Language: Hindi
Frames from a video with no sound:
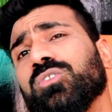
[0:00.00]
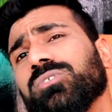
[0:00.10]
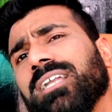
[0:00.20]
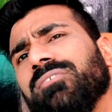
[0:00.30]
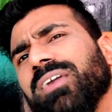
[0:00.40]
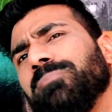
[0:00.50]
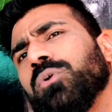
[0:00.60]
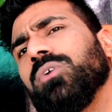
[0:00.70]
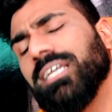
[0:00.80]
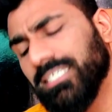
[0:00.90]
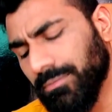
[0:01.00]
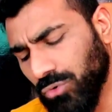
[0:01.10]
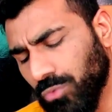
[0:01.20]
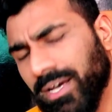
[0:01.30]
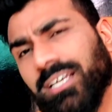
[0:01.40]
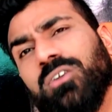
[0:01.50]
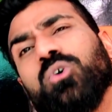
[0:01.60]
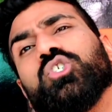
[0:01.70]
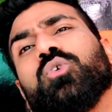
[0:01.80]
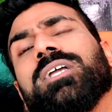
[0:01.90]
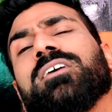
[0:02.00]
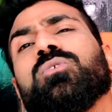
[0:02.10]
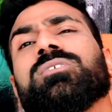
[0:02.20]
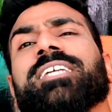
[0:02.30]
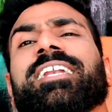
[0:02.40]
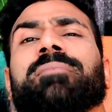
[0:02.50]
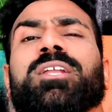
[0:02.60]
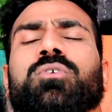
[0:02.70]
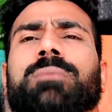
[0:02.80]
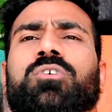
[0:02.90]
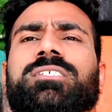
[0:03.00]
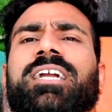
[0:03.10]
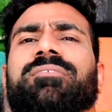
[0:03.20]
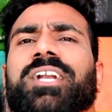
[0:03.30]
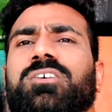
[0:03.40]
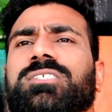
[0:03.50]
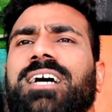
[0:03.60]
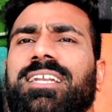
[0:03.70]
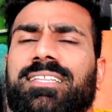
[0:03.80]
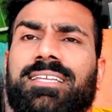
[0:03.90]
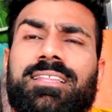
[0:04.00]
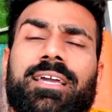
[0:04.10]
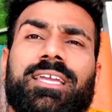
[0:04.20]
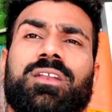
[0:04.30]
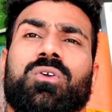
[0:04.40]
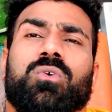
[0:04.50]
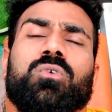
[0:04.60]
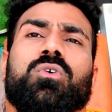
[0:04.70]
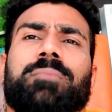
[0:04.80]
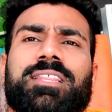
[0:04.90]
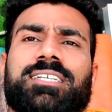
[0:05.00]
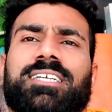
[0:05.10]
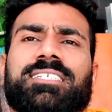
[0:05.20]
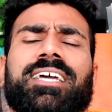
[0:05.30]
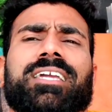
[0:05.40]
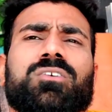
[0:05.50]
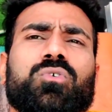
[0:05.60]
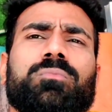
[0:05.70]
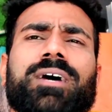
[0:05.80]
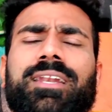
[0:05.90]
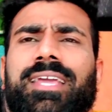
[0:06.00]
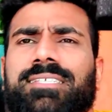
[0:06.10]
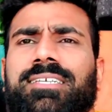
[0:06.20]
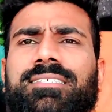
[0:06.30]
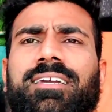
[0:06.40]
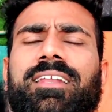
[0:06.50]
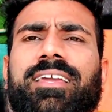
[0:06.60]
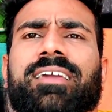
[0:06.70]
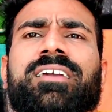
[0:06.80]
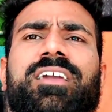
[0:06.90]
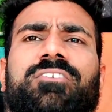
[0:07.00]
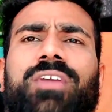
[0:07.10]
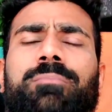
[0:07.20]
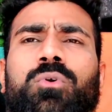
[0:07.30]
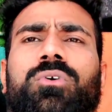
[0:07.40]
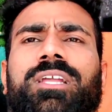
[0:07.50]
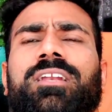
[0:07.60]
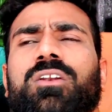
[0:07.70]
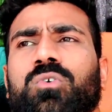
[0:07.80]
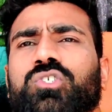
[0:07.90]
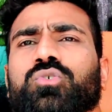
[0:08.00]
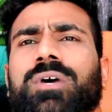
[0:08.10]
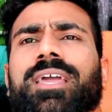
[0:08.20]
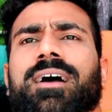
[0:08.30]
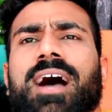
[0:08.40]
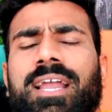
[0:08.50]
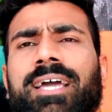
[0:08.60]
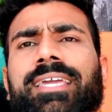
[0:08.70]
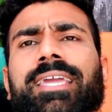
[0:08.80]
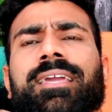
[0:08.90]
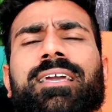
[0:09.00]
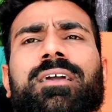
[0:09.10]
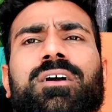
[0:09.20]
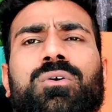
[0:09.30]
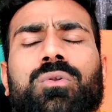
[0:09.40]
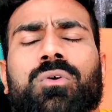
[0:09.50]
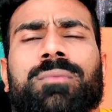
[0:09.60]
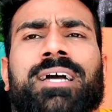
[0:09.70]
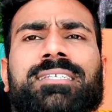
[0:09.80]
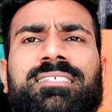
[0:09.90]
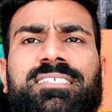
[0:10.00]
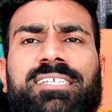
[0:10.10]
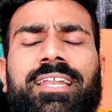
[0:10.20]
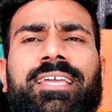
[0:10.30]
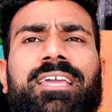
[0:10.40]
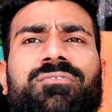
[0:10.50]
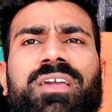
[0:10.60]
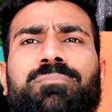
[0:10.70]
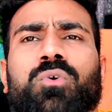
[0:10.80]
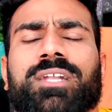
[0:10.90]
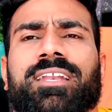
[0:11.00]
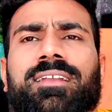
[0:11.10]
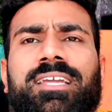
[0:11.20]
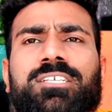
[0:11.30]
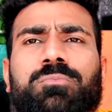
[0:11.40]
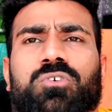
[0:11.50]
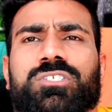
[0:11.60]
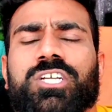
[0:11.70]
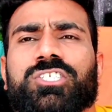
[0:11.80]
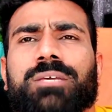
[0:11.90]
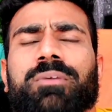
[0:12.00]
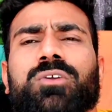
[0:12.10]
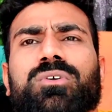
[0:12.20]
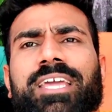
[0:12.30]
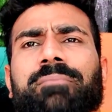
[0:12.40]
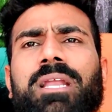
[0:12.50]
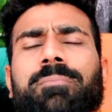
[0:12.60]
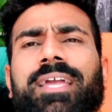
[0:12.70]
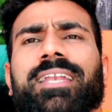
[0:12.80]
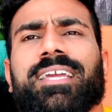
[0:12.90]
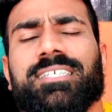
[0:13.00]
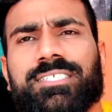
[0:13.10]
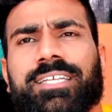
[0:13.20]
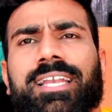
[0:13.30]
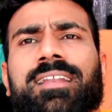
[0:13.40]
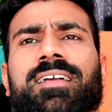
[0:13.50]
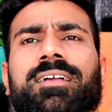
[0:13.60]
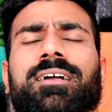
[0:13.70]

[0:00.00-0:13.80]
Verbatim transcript: दूसरा वे प्रोटीन जब गुरुमान का लॉन्च हुआ था तो उसके लिए भी इन्होंने बहुत सारी वीडियोस डाली थी ताकि लोगों को पता चल जाए कि गुरुमान ने ऐसे ऐसे करके वे प्रोटीन लॉन्च हुआ है हालांकि गुरुमान सर के वे प्रोटीन की स्पॉन्सरशिप इनको नहीं मिल पाई लेकिन स्टिल